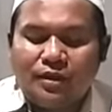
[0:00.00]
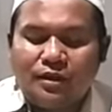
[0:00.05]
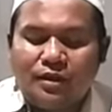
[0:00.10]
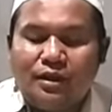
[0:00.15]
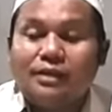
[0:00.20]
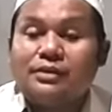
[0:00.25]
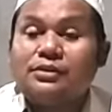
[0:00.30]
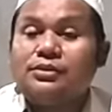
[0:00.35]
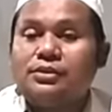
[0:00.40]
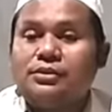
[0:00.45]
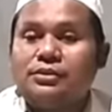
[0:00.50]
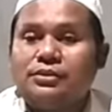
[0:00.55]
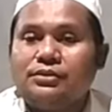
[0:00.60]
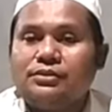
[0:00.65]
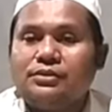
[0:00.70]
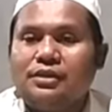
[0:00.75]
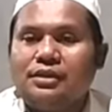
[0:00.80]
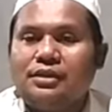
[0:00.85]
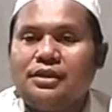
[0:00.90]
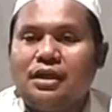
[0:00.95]
nah,
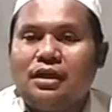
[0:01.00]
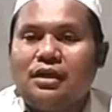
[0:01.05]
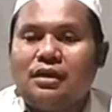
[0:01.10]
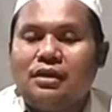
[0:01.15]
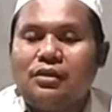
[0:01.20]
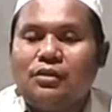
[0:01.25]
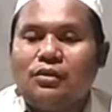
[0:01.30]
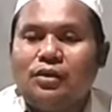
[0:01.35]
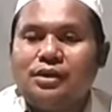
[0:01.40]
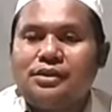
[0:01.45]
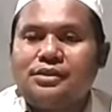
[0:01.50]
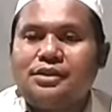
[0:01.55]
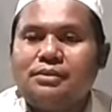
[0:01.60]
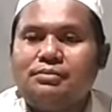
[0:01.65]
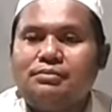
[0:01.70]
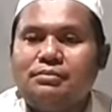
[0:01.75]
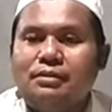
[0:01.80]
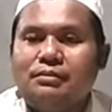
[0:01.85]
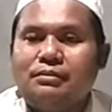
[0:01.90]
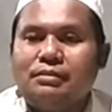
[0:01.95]
itu tidak
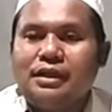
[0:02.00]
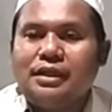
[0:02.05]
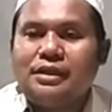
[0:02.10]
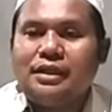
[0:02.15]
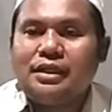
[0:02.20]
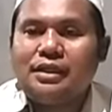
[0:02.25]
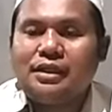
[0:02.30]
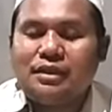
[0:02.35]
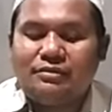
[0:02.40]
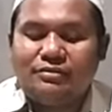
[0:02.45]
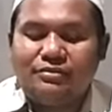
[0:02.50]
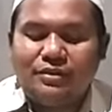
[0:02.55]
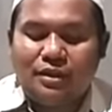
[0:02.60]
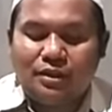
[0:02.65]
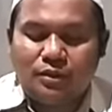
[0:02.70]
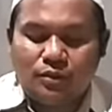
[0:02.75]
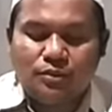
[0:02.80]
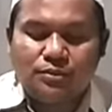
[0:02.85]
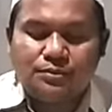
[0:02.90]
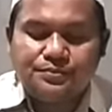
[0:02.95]
wajib membayar
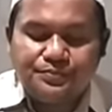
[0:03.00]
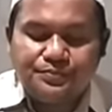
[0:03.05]
kafar.